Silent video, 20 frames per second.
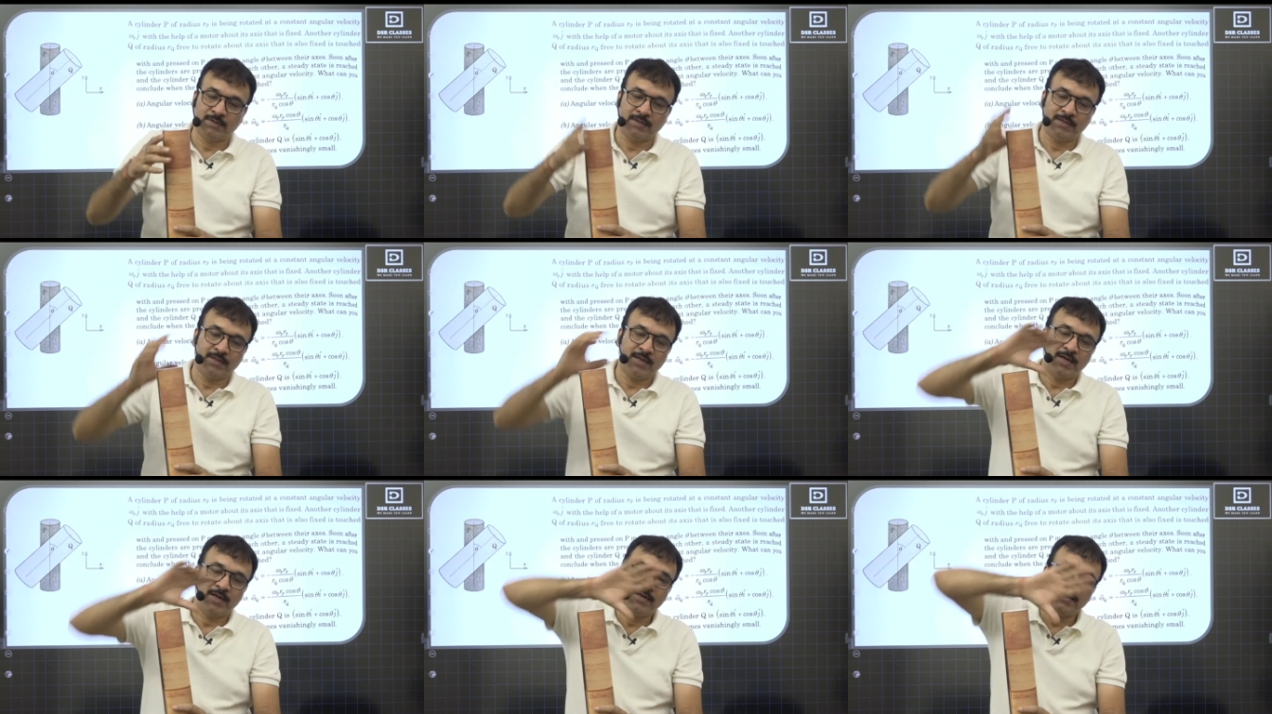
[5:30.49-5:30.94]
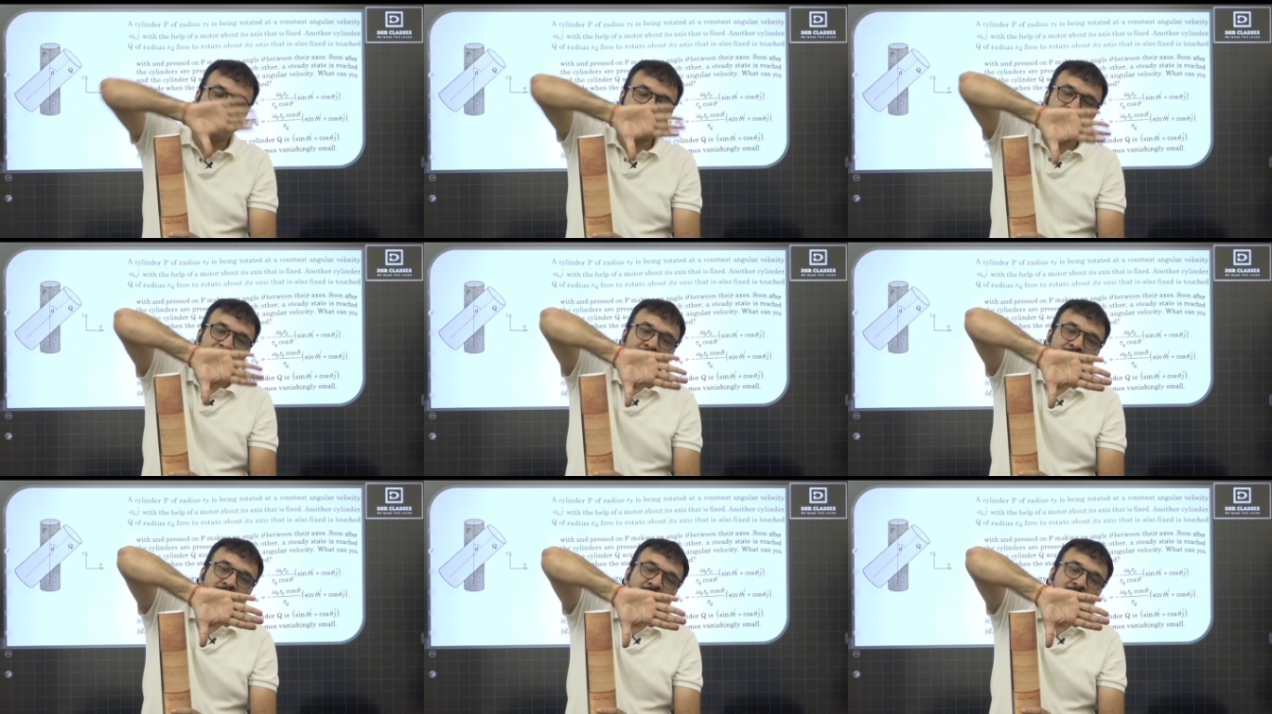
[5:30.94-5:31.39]
यानी
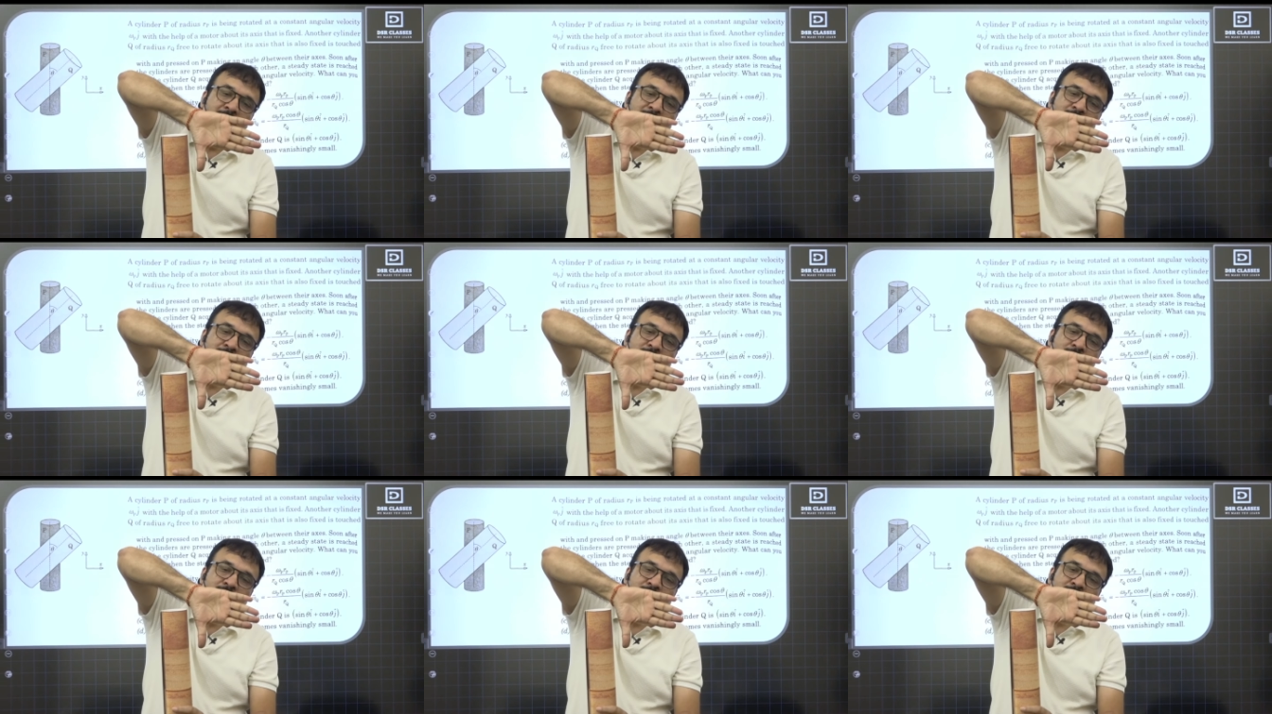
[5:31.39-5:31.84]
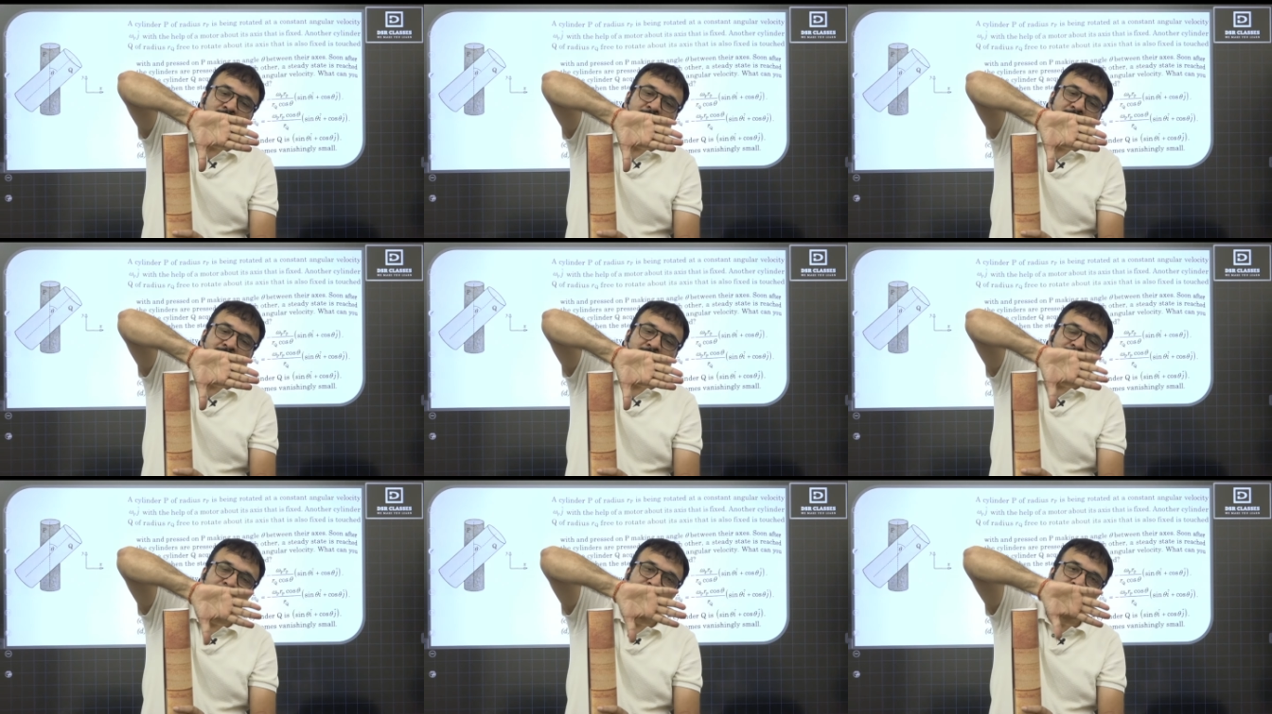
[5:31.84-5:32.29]
कि आर क्रॉस
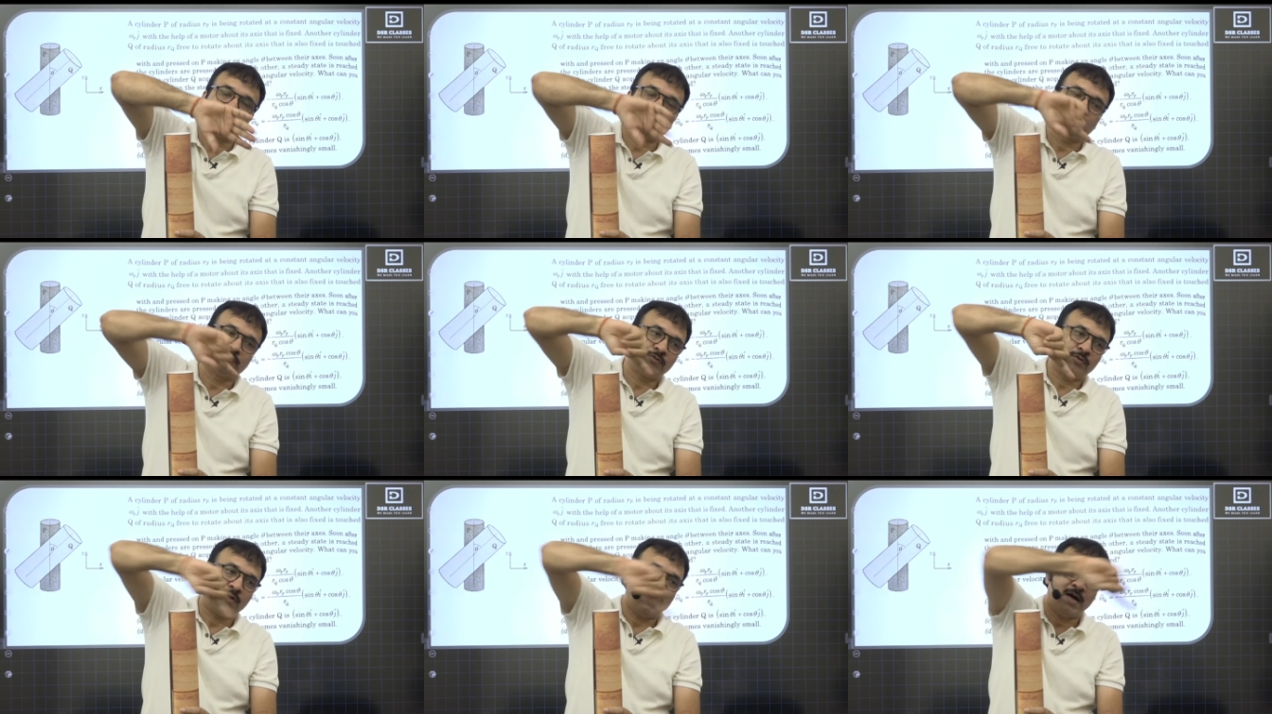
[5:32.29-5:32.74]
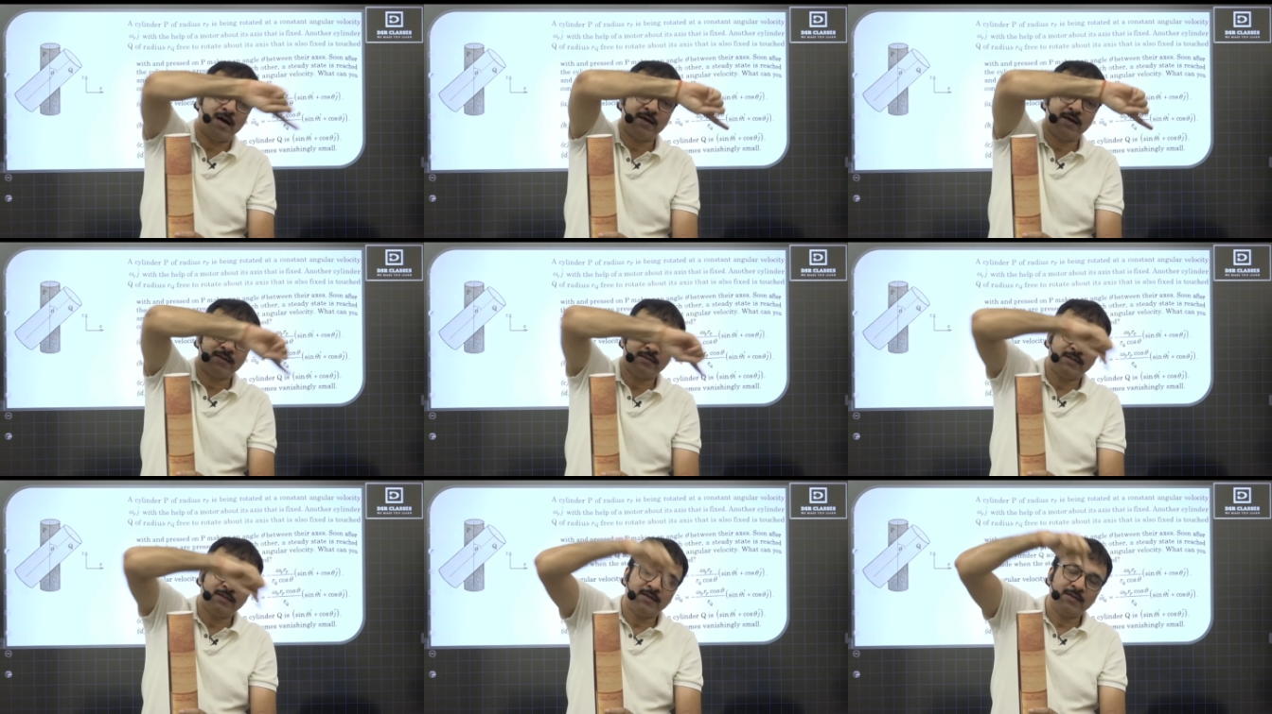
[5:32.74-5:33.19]
एफ आर
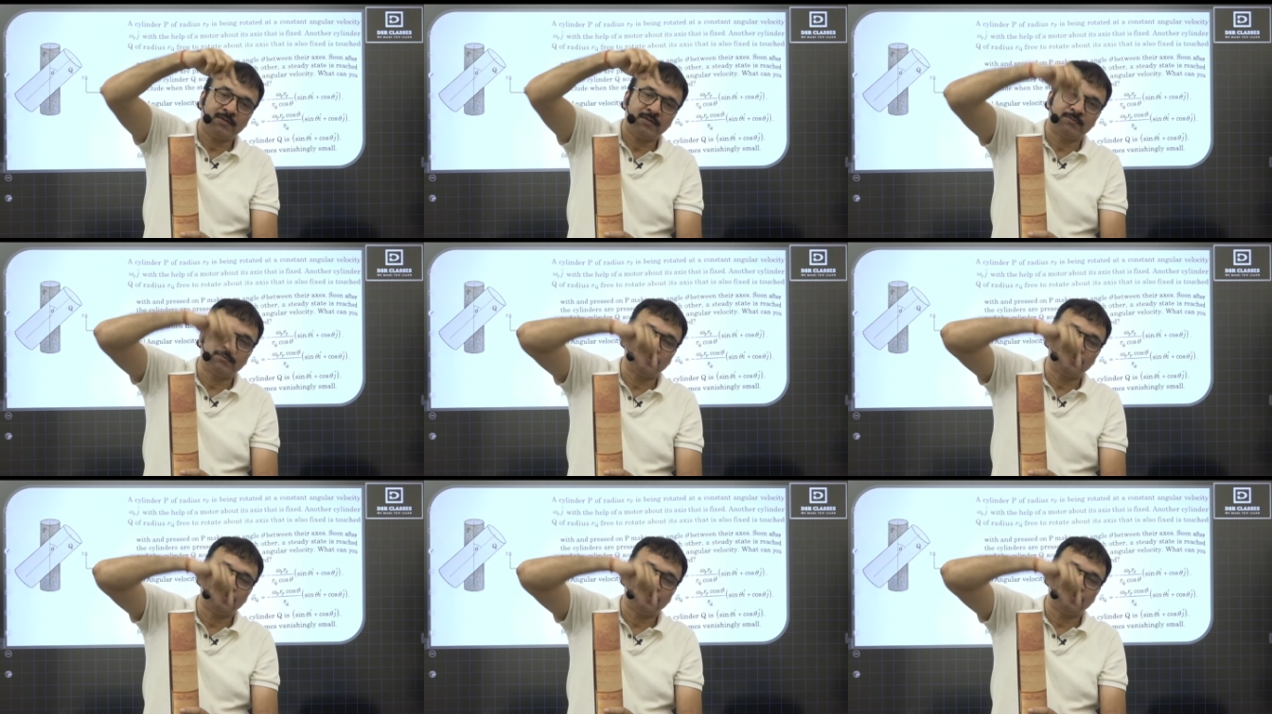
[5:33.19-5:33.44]
इधर